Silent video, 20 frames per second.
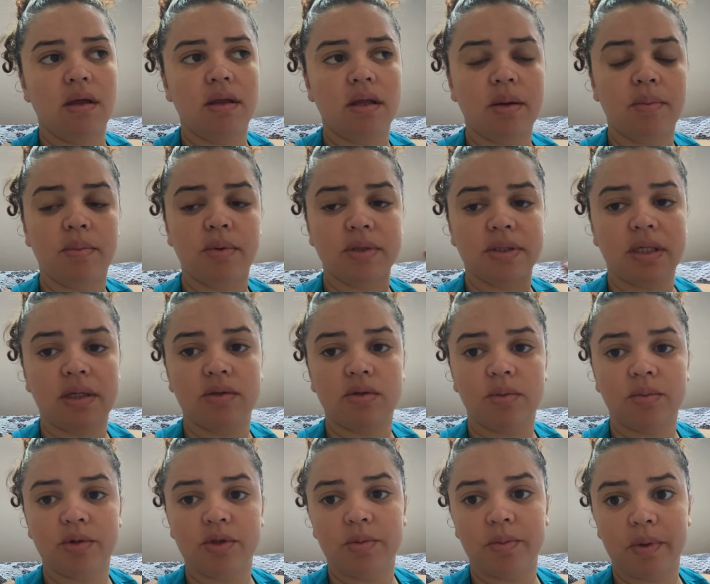depois ela
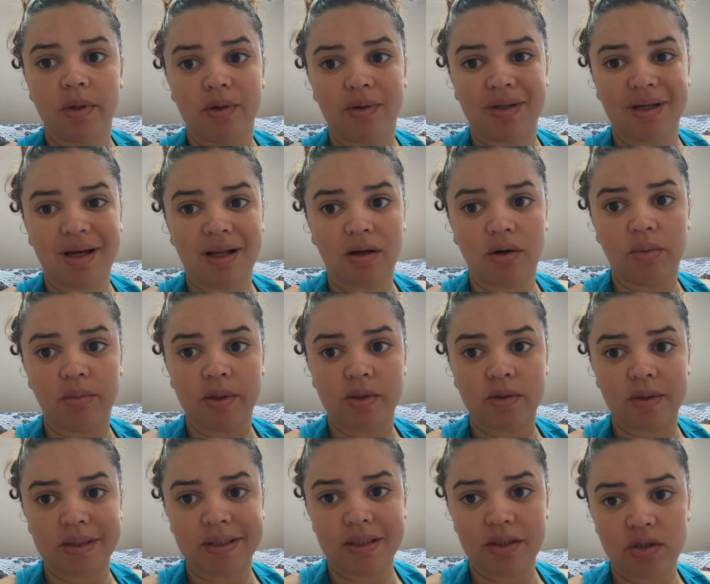tomou de pirona que ela
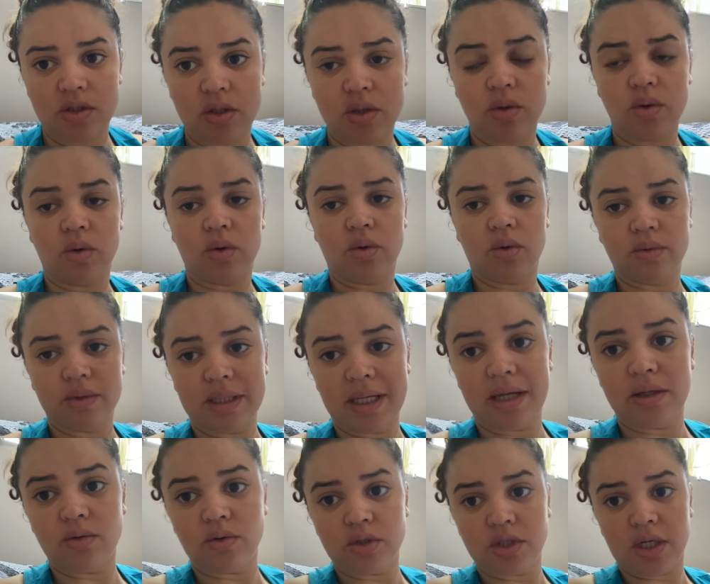começou a sentir dor.
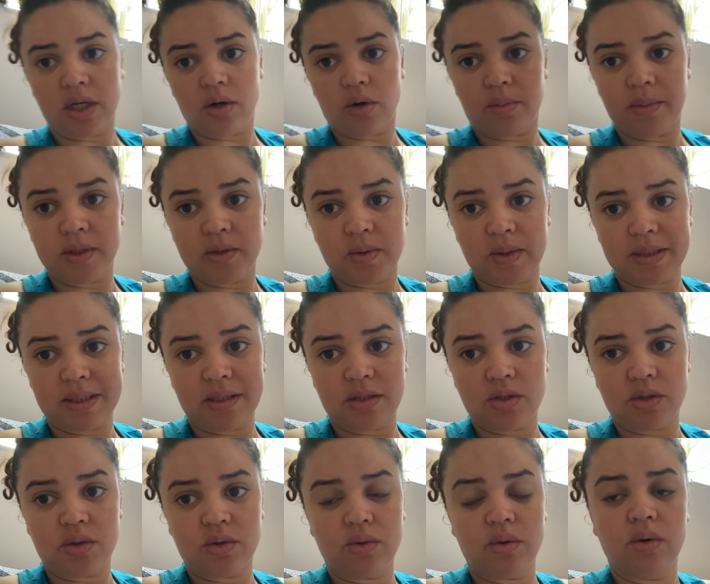Ontem à noite ela começou a
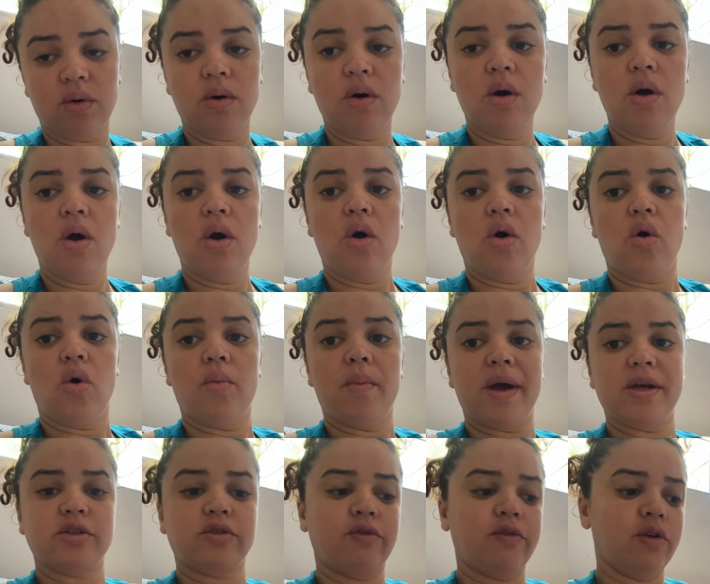sentir dor. O
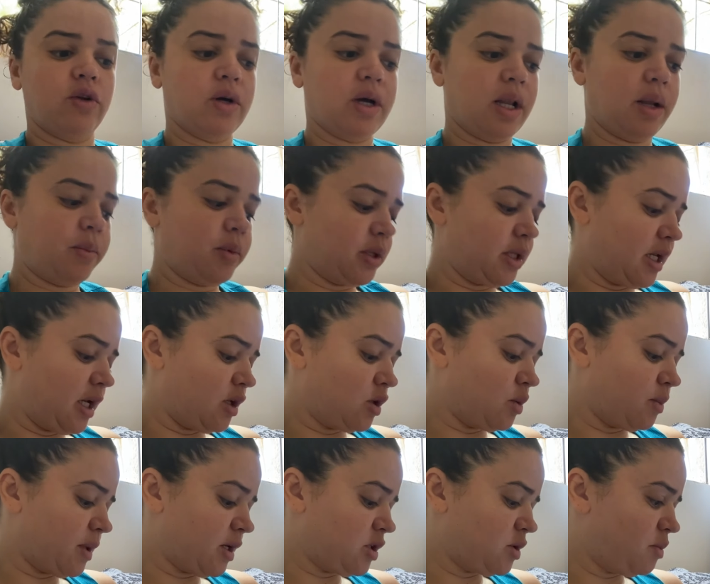médico falou que ela poderia
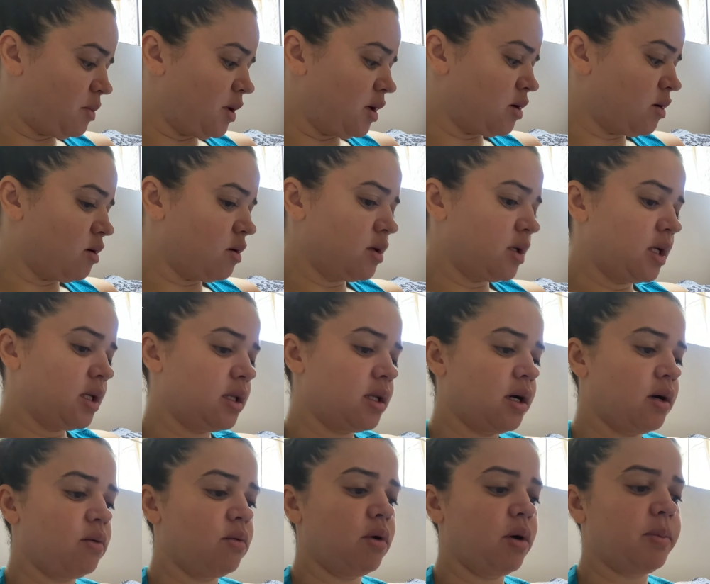tomar de pirona,
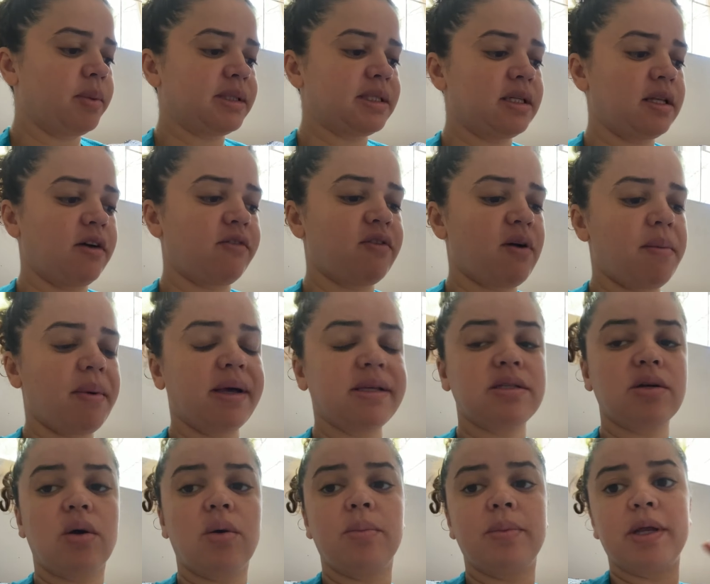então eu passei na
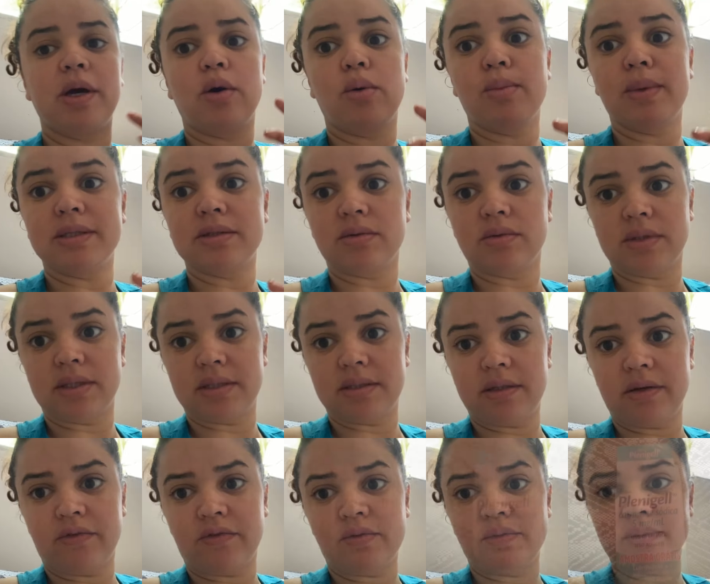farmácia e comprei algumas coisas eu vou